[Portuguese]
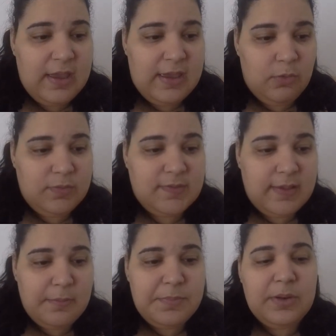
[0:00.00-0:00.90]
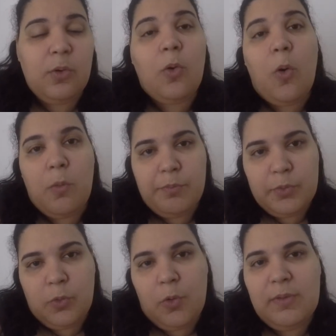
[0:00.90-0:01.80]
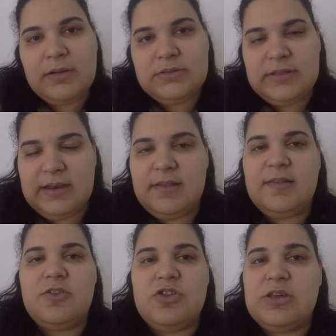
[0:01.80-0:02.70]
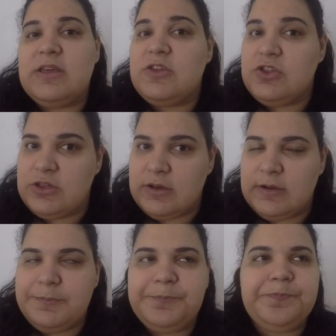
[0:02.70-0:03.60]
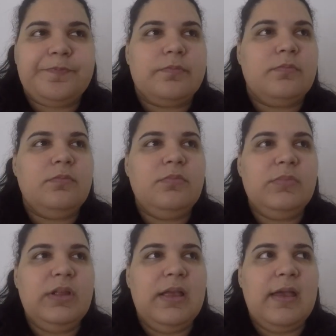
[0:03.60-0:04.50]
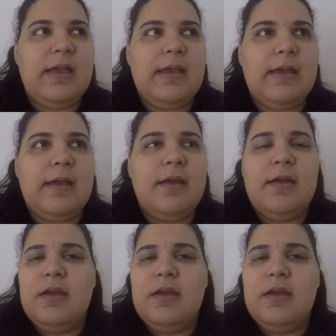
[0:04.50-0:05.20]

Eu sempre compro com a Andresa de que indica. É...